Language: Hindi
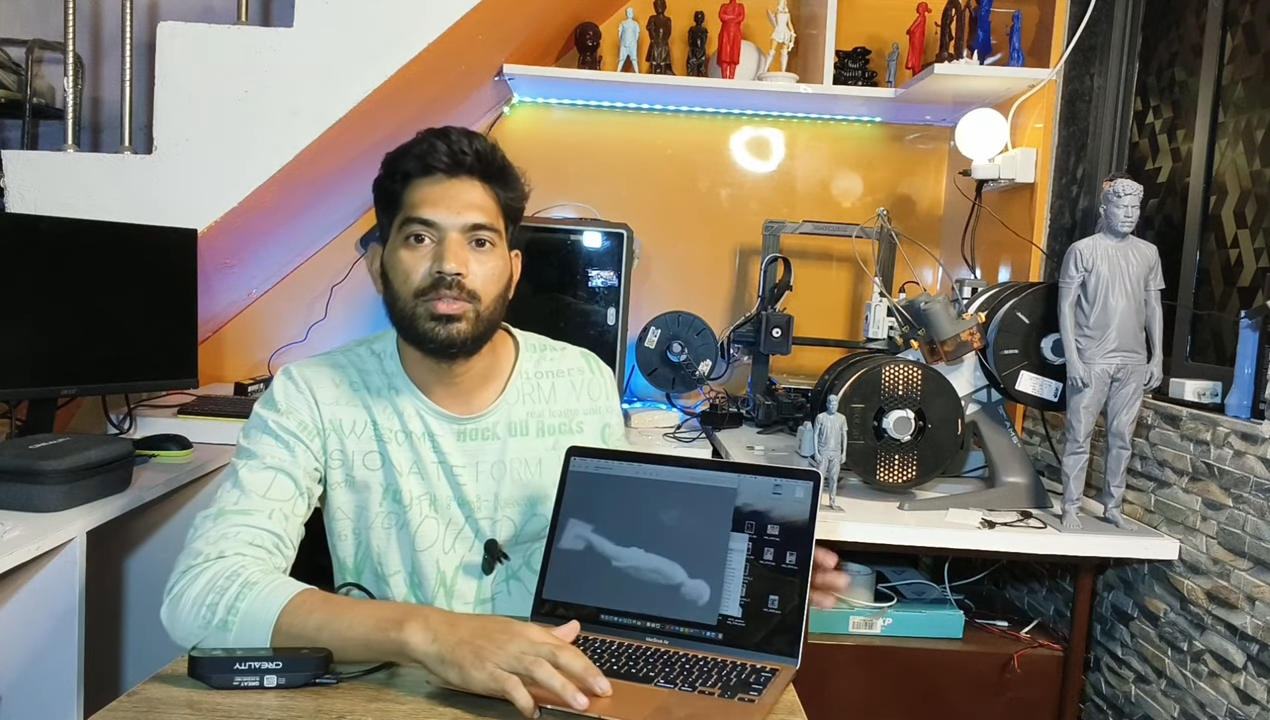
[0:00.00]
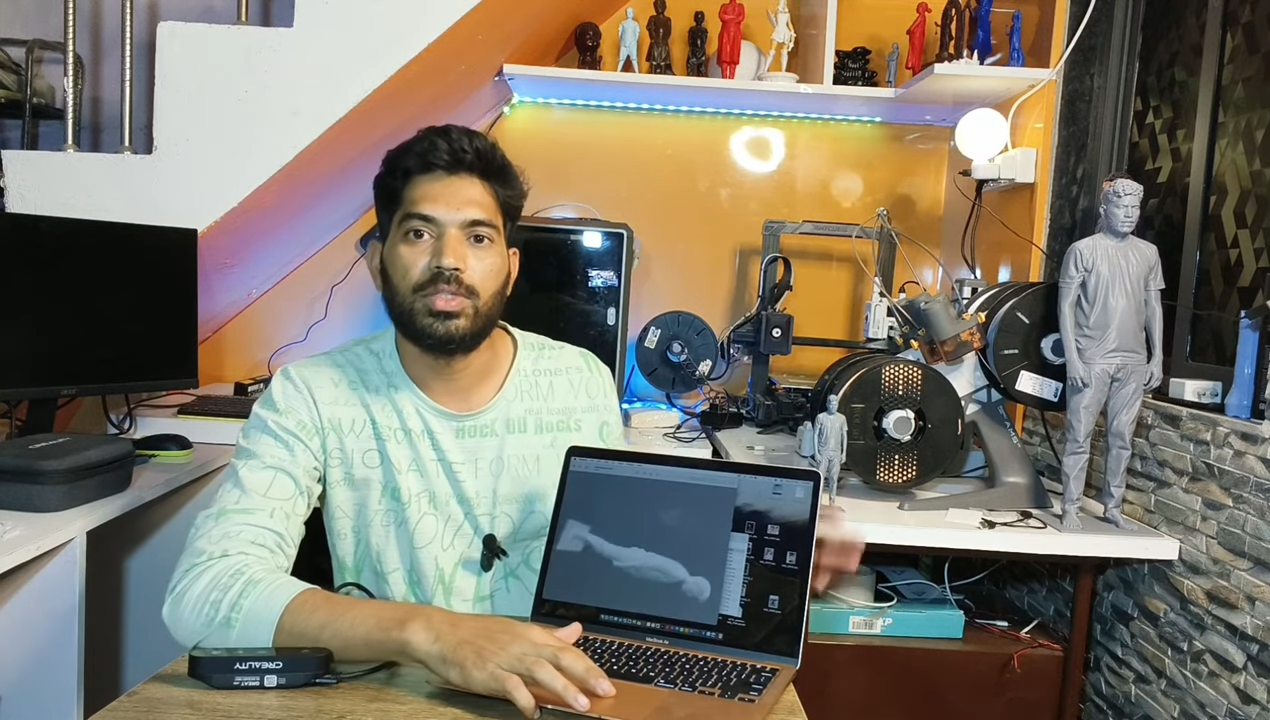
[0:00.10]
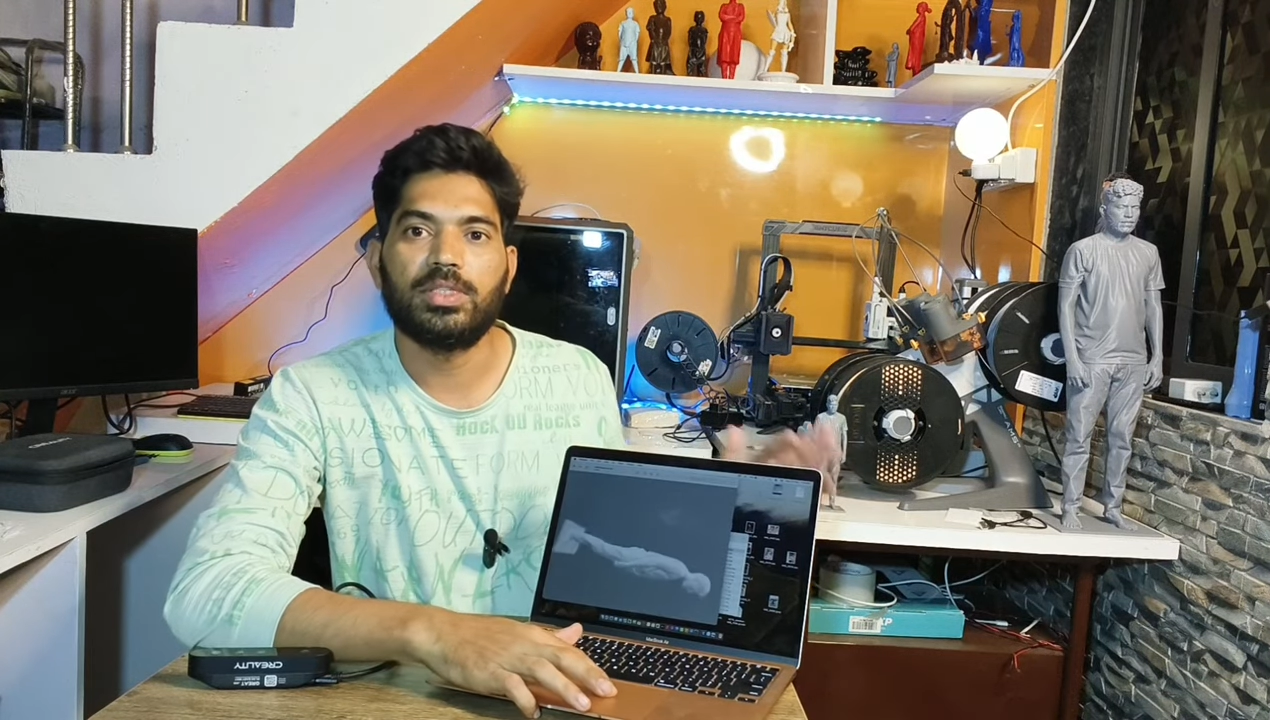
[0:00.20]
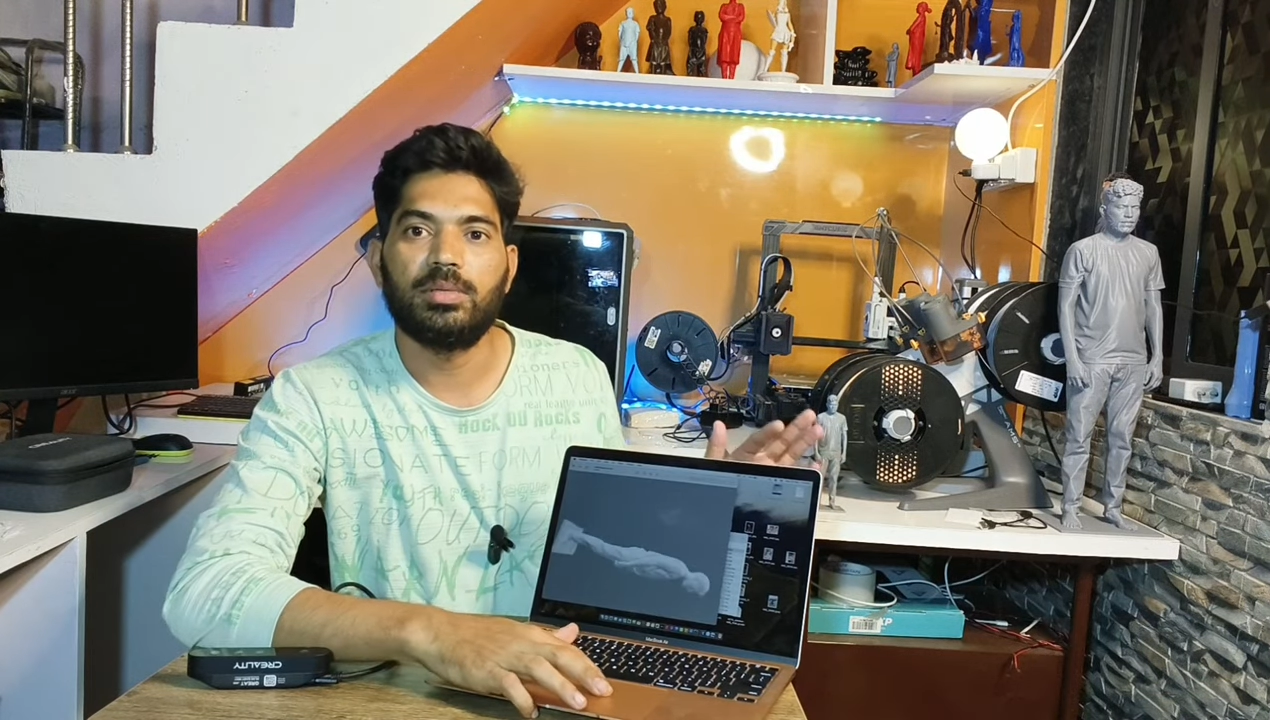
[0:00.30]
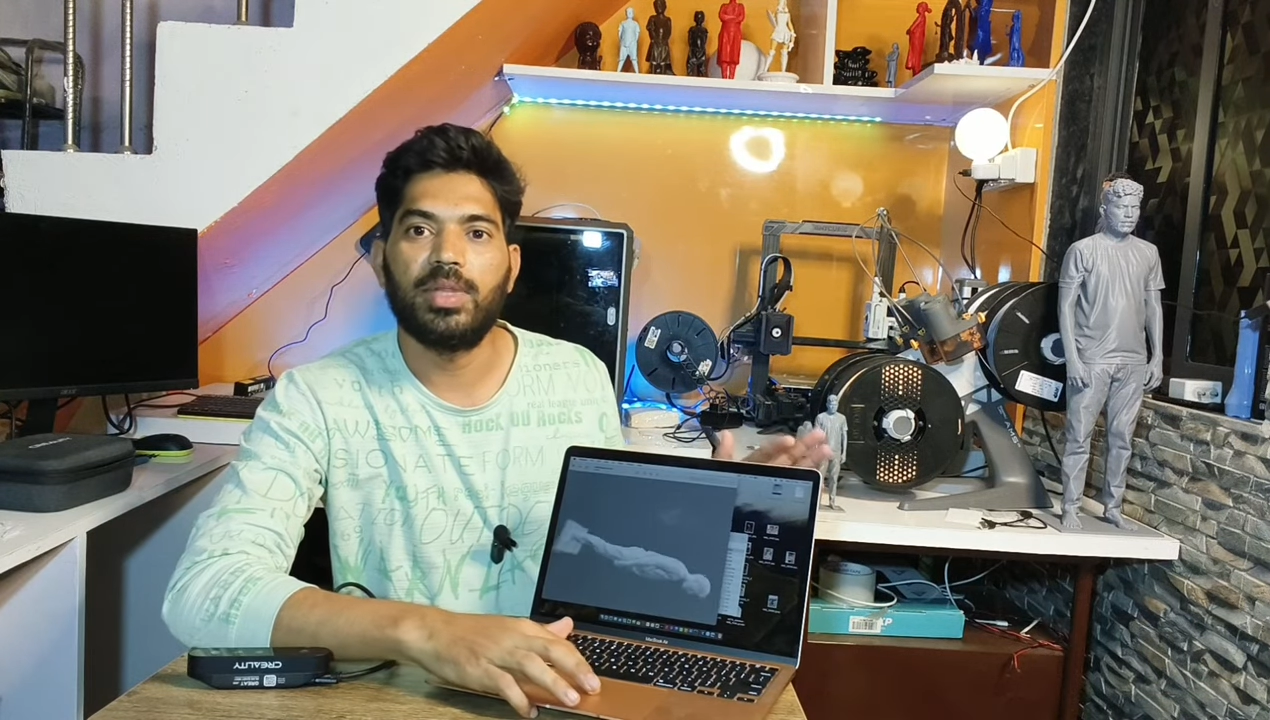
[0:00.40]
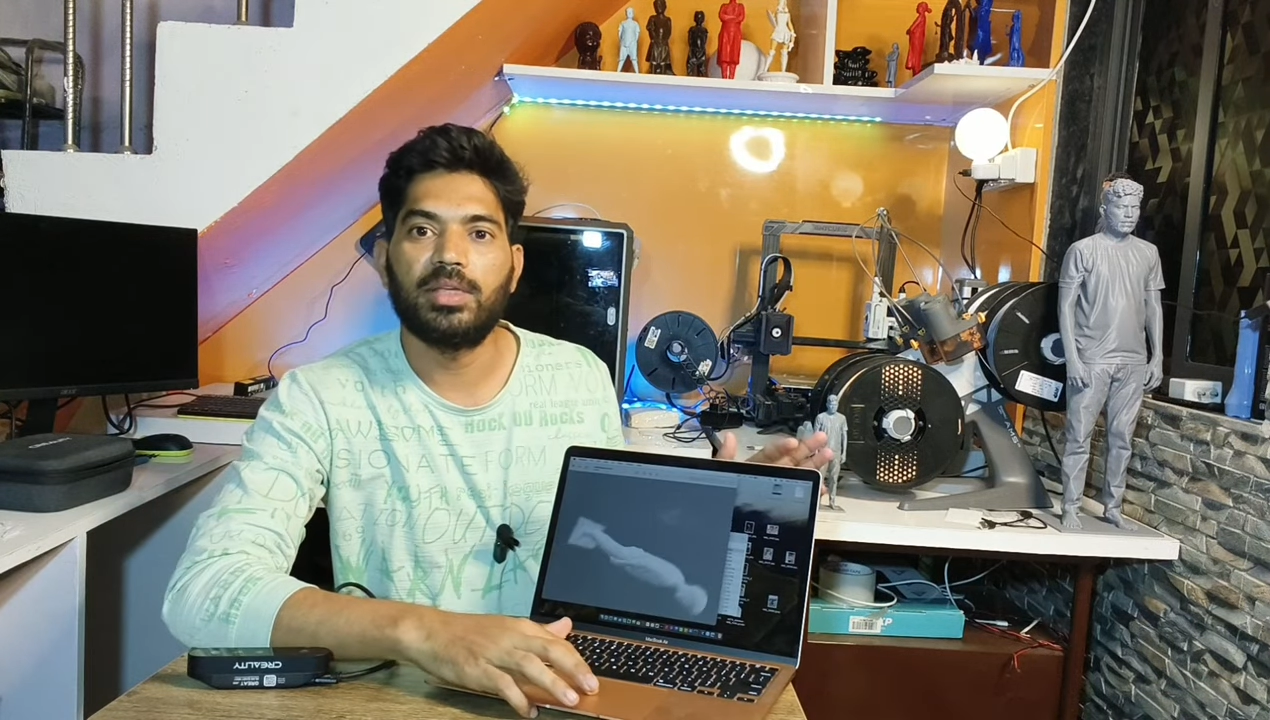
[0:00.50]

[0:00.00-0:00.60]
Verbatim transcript: तो जैसा आप